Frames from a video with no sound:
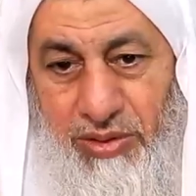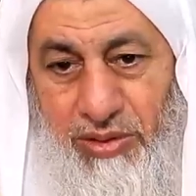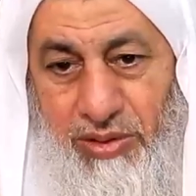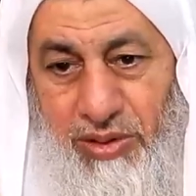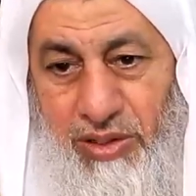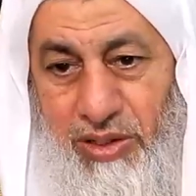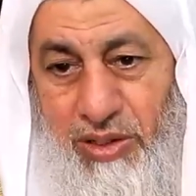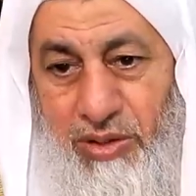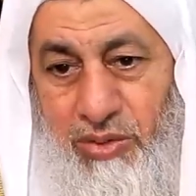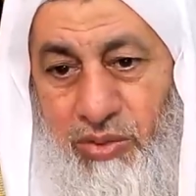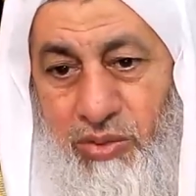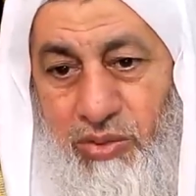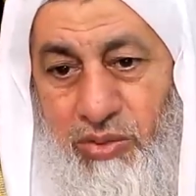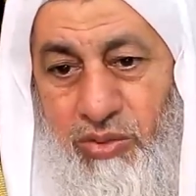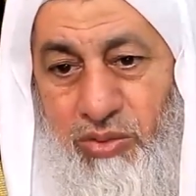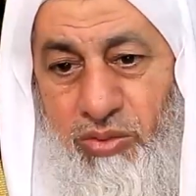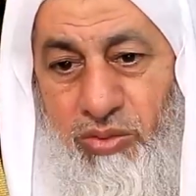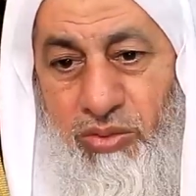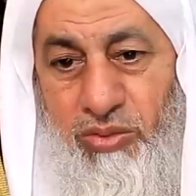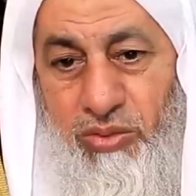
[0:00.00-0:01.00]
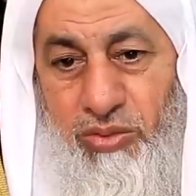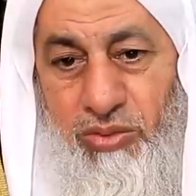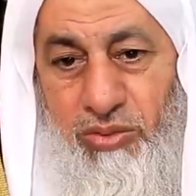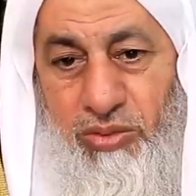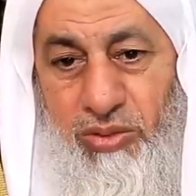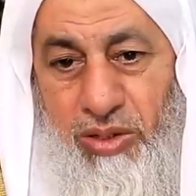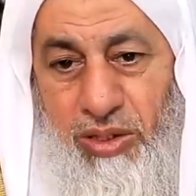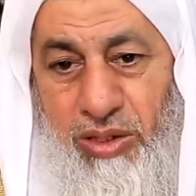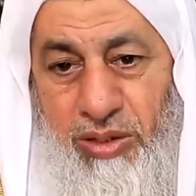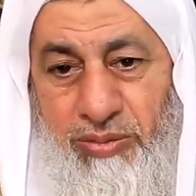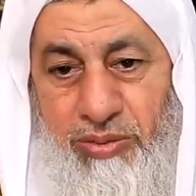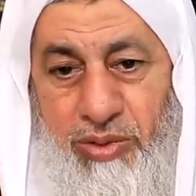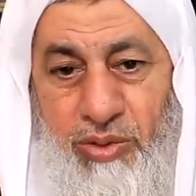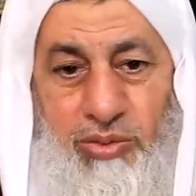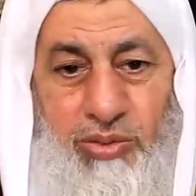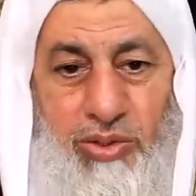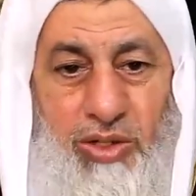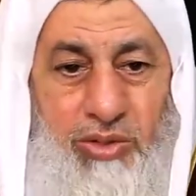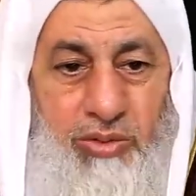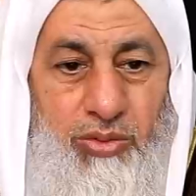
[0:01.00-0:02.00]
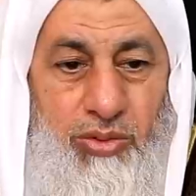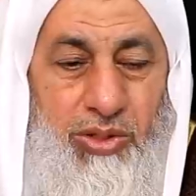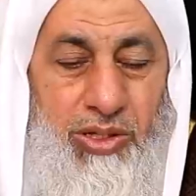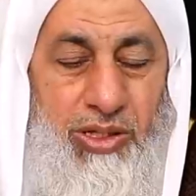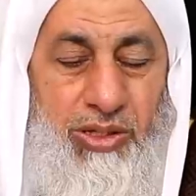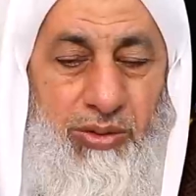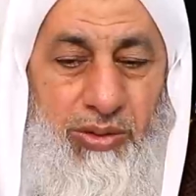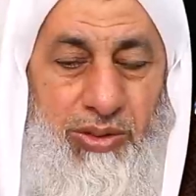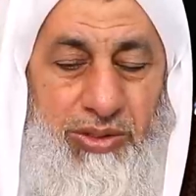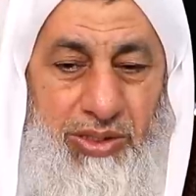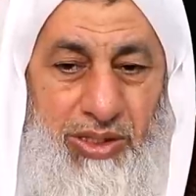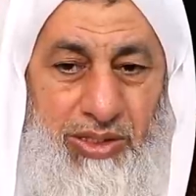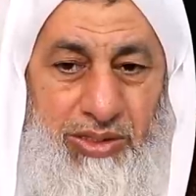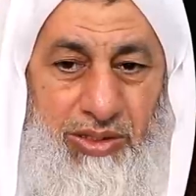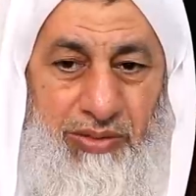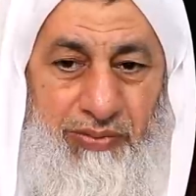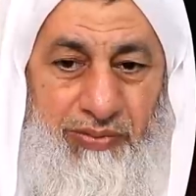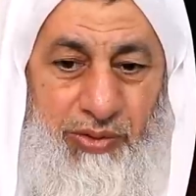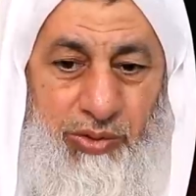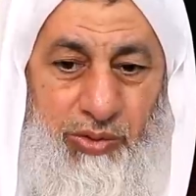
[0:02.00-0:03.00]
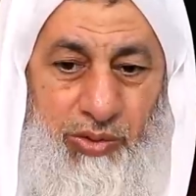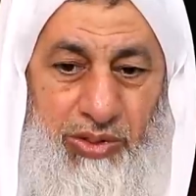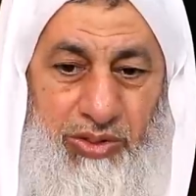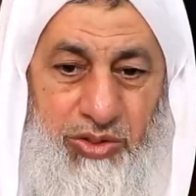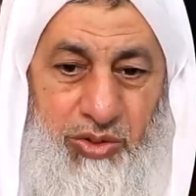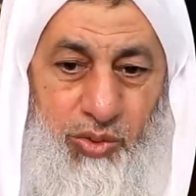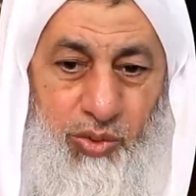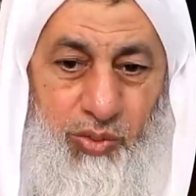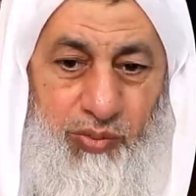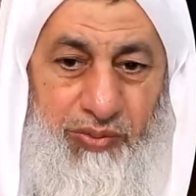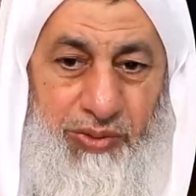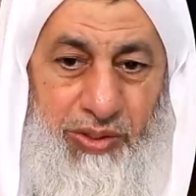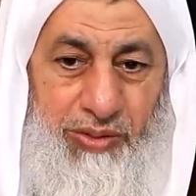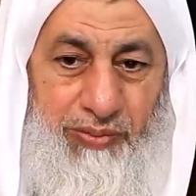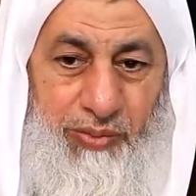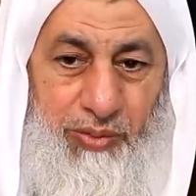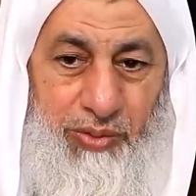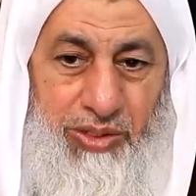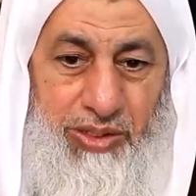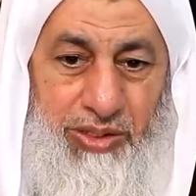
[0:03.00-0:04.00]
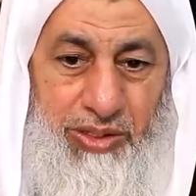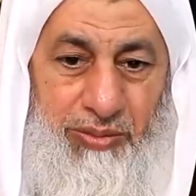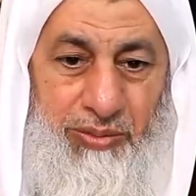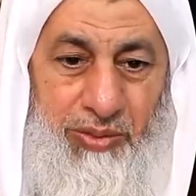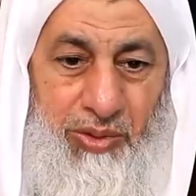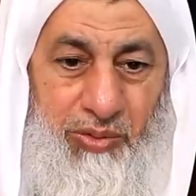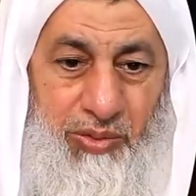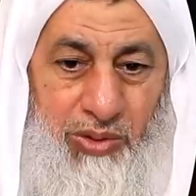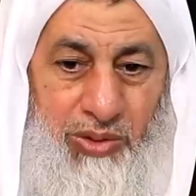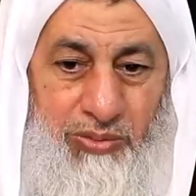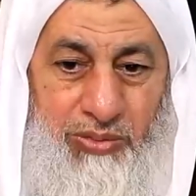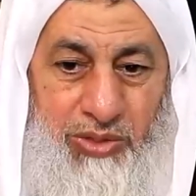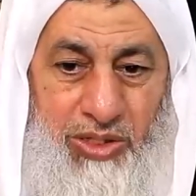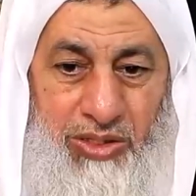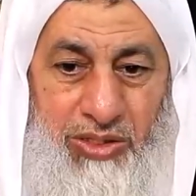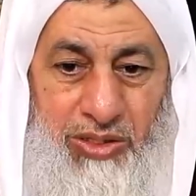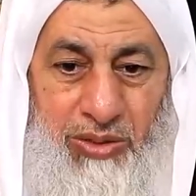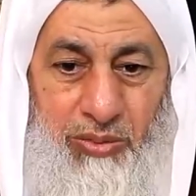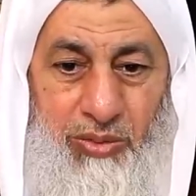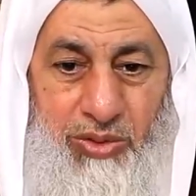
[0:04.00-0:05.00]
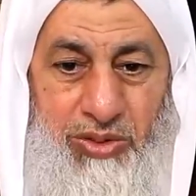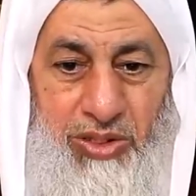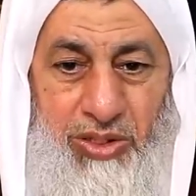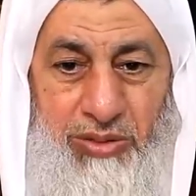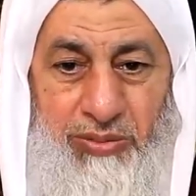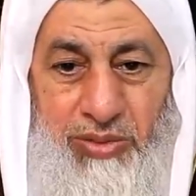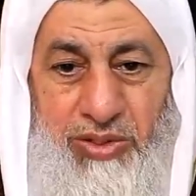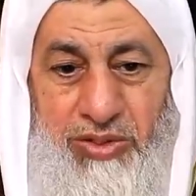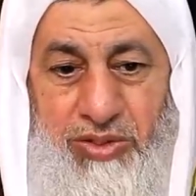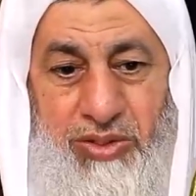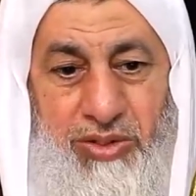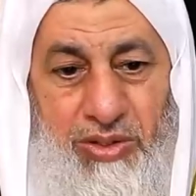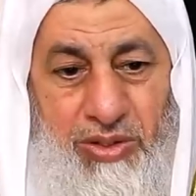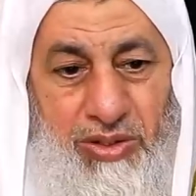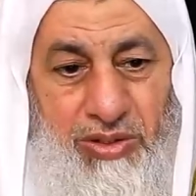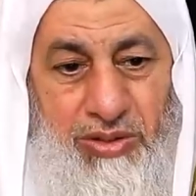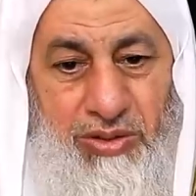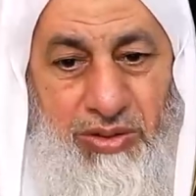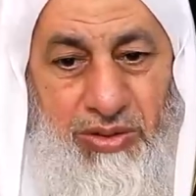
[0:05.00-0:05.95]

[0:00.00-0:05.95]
قالوا ألم تكن أرض الله واسعة فتهجروا فيها فأولئك مأواهم جهنم وساءت مصيرا